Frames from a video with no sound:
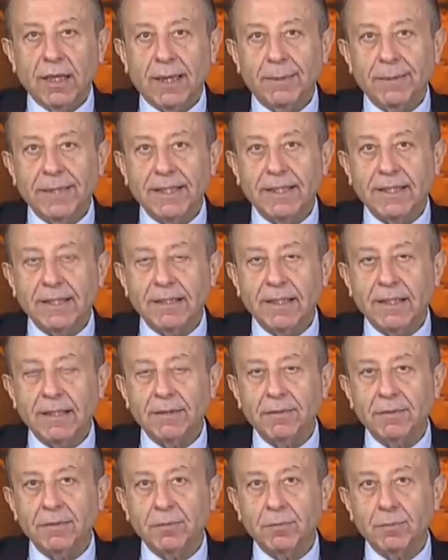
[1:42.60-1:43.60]
Amerika
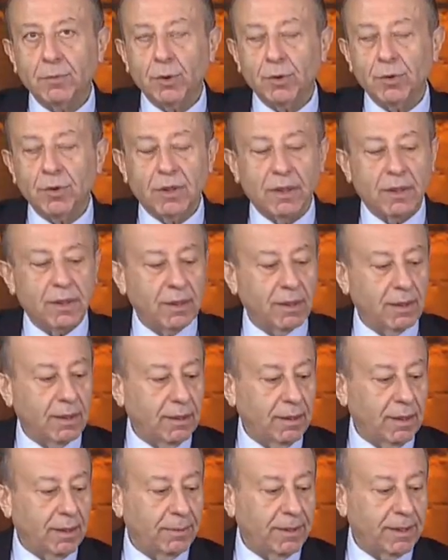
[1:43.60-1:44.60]
e,
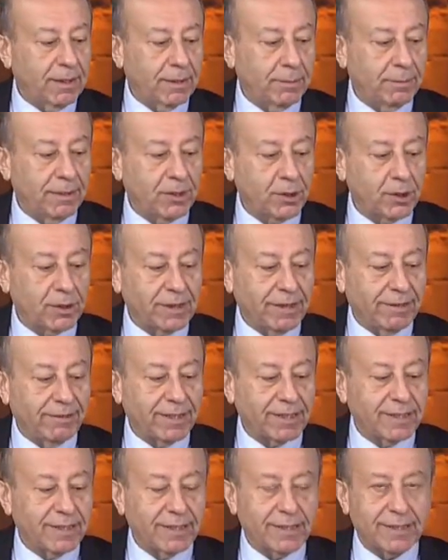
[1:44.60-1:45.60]
Amerika Birleşik
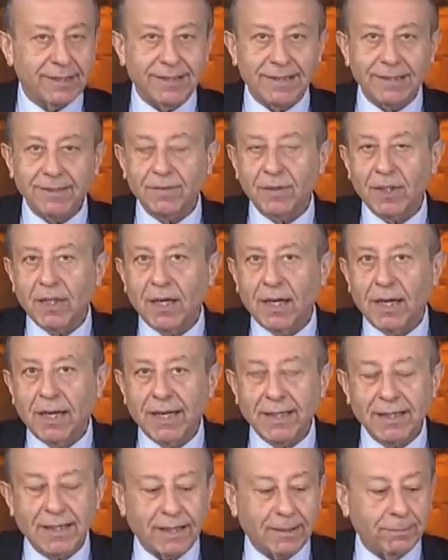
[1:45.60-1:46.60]
Devletleri'nin
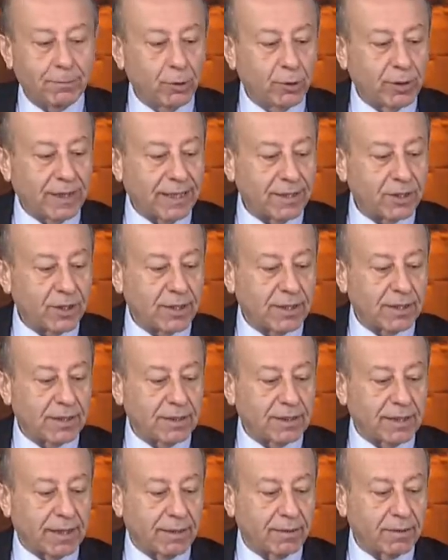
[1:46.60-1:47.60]
Ankara
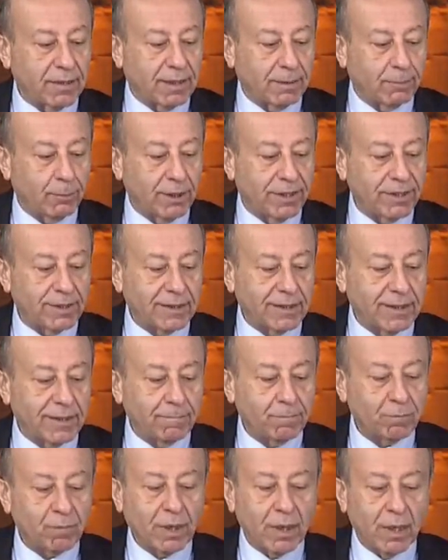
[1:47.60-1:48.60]
Büyükelçisi'ni de kabul etti.